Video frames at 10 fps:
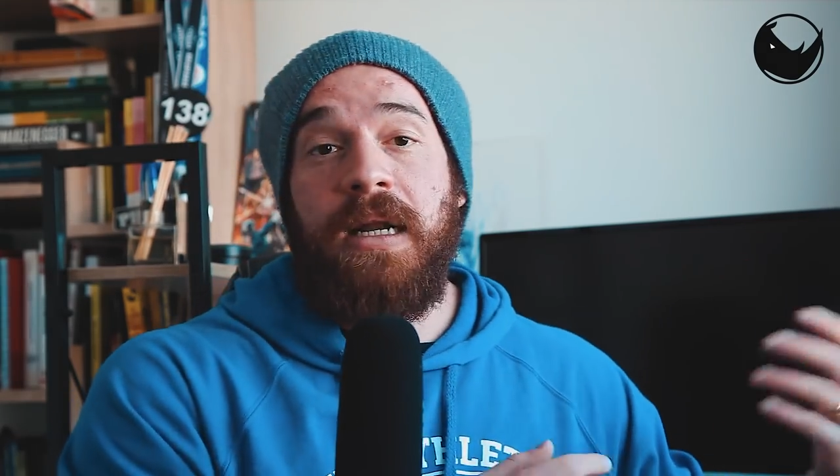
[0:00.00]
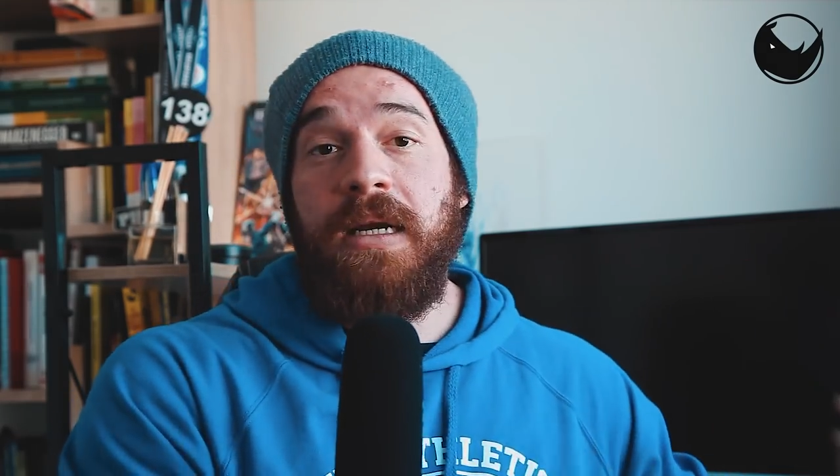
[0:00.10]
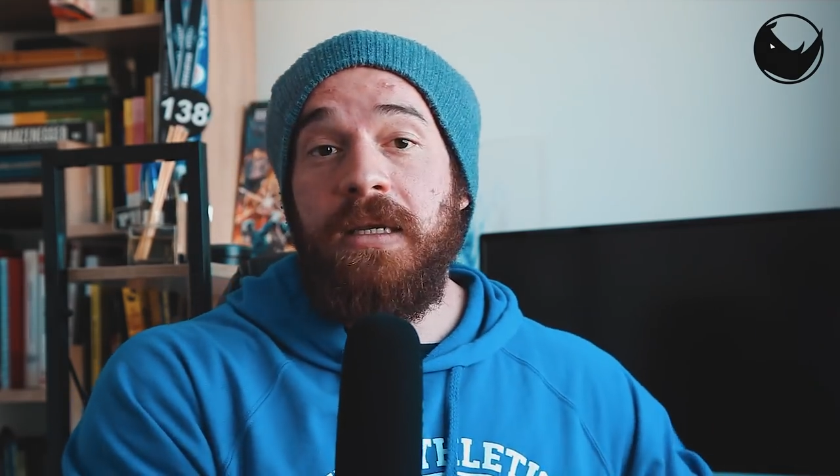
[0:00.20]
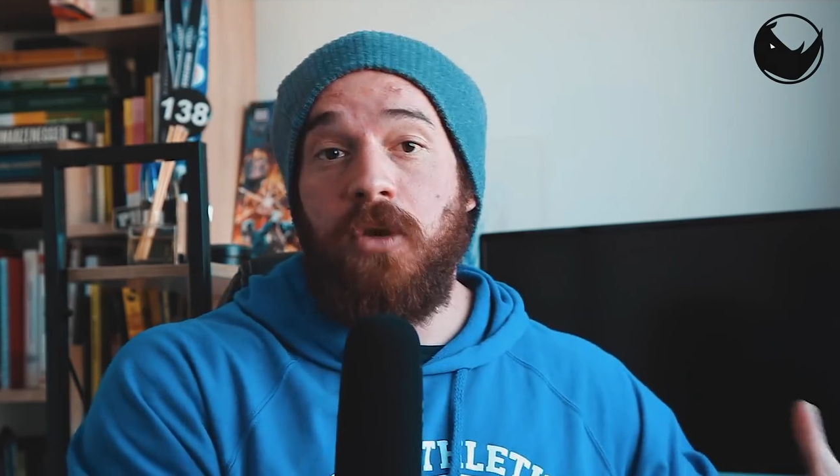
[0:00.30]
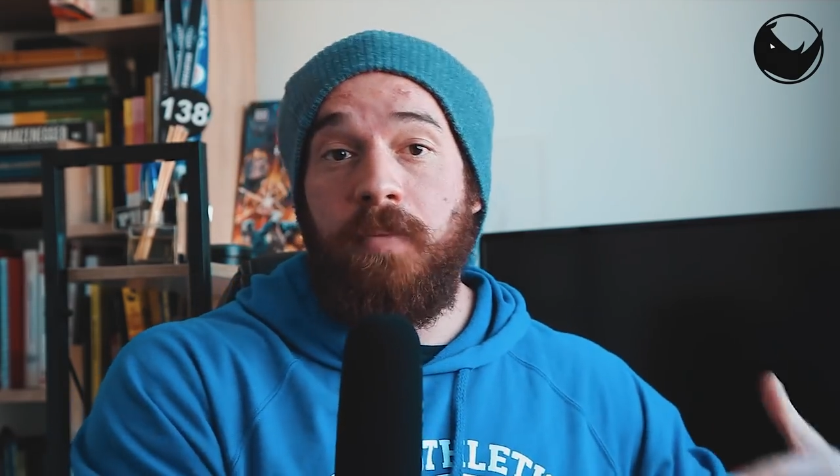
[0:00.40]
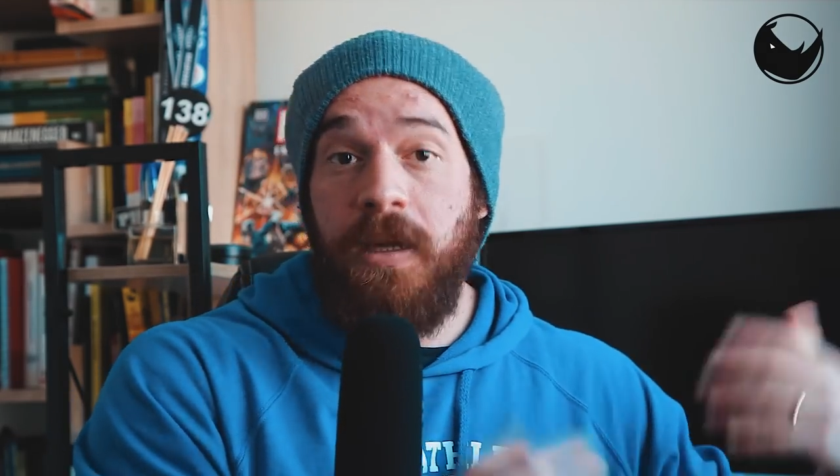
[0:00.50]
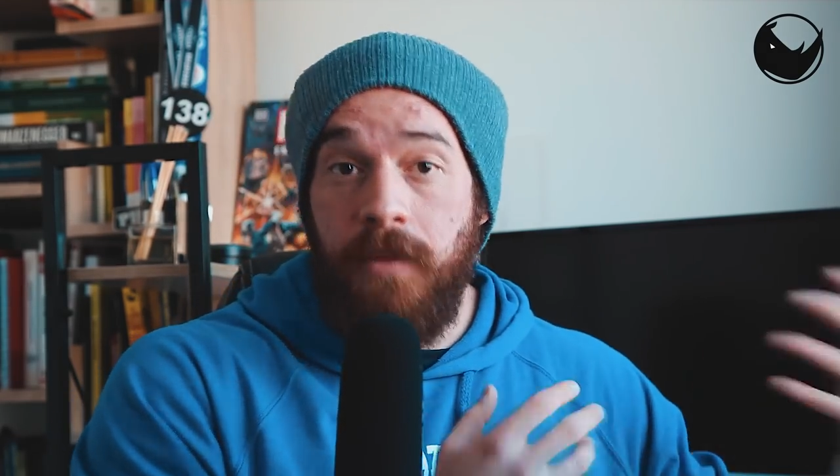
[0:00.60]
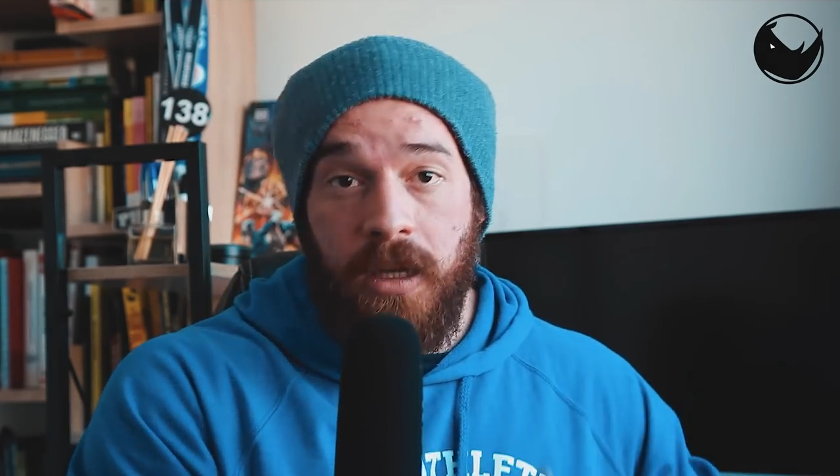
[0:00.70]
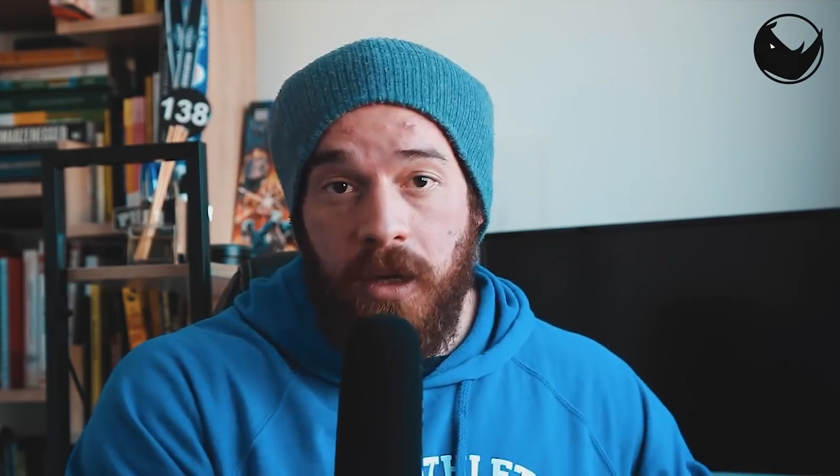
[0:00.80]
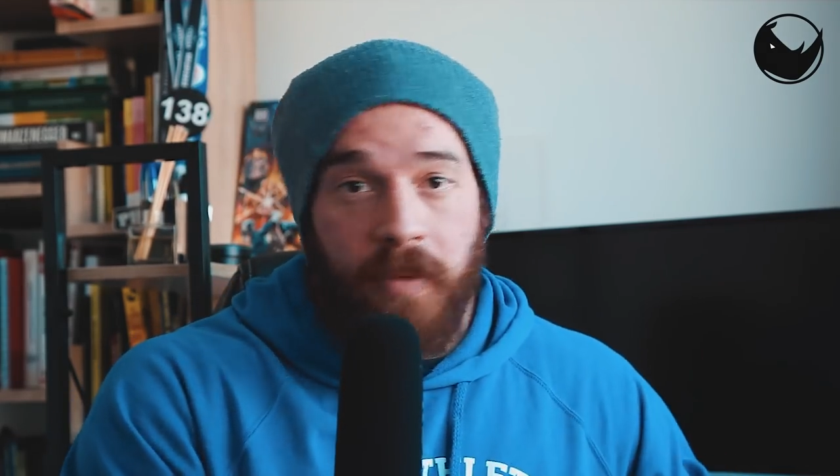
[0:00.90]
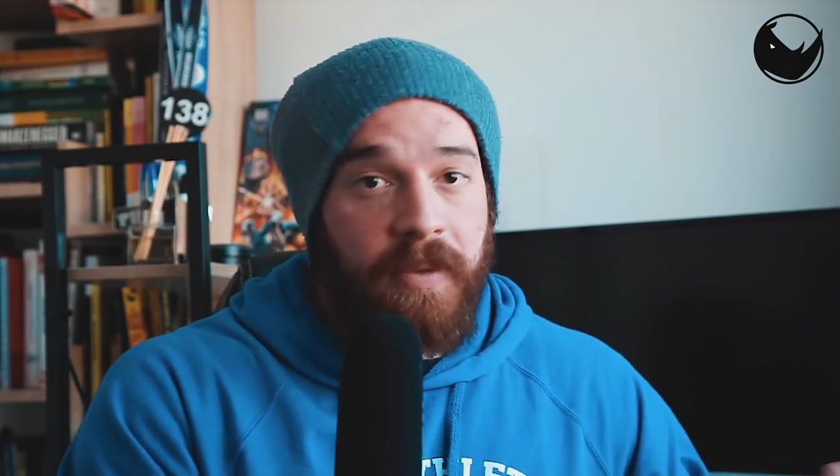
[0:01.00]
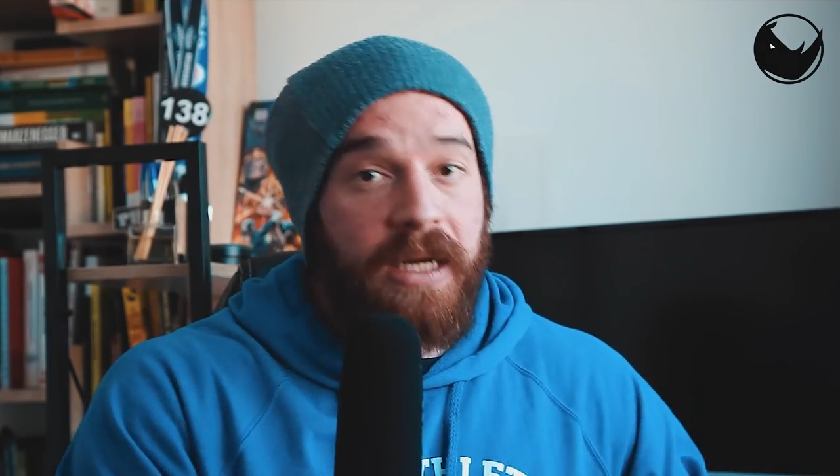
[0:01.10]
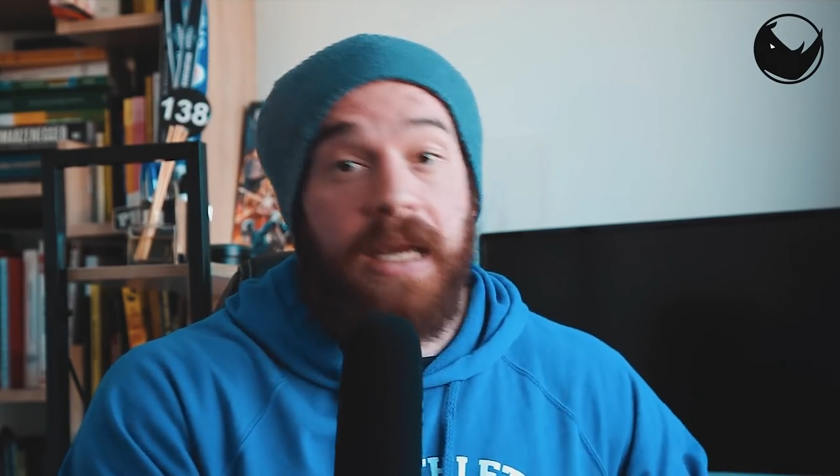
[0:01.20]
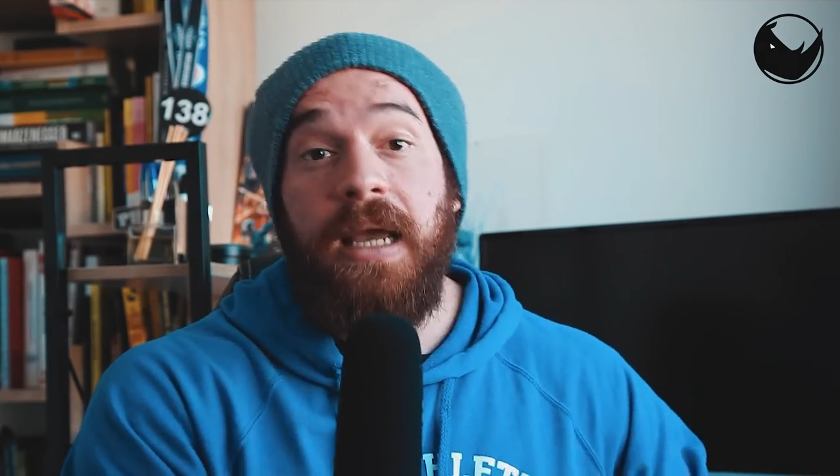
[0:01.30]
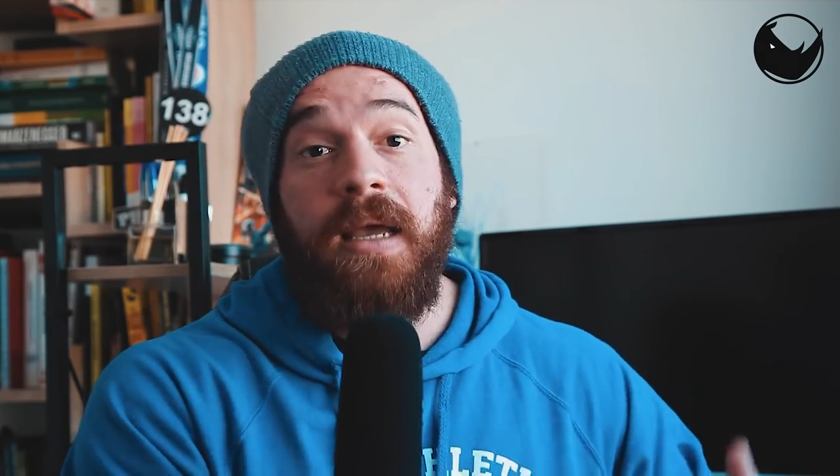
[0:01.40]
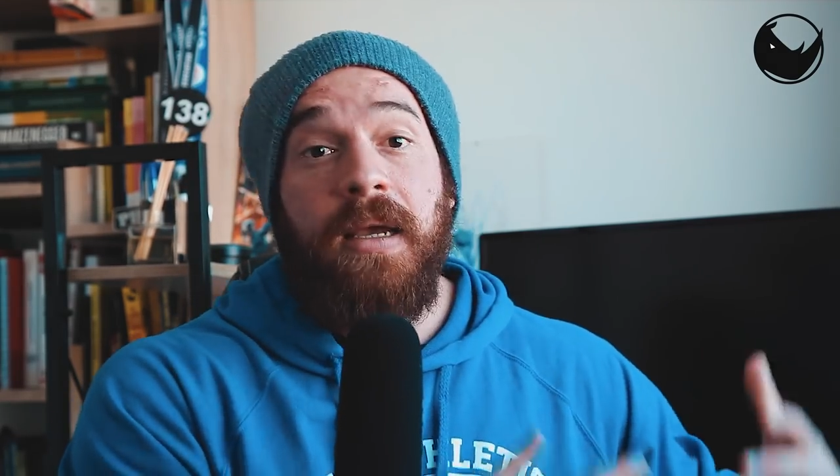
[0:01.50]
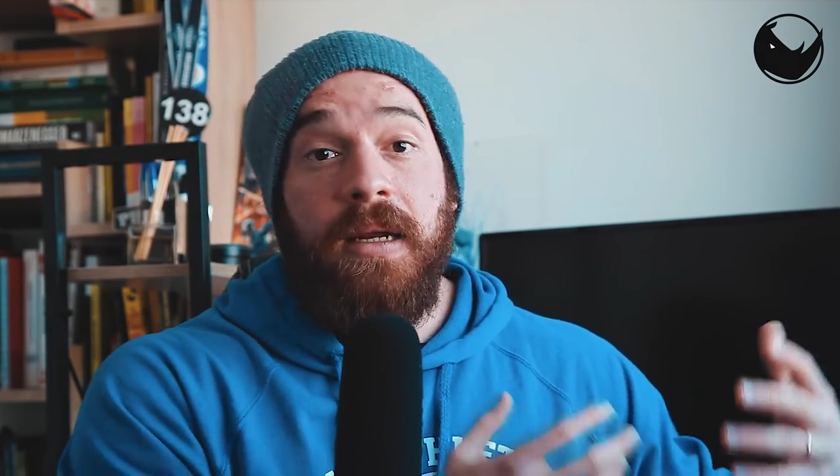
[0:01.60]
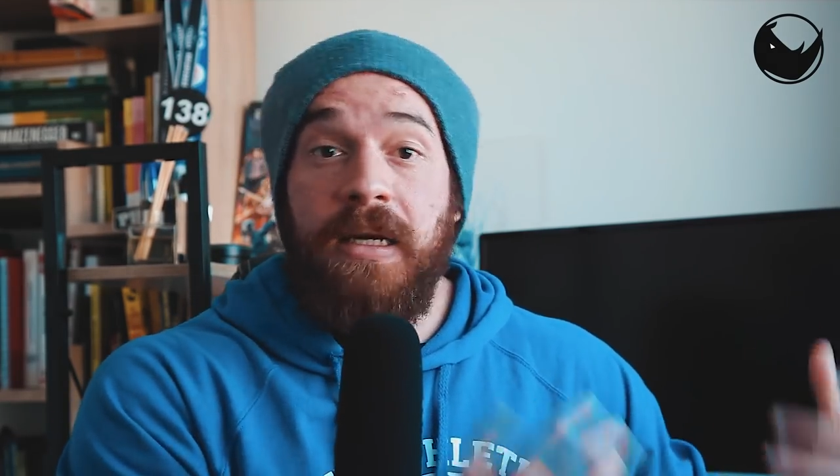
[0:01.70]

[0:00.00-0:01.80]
dal riso pirivicchio perché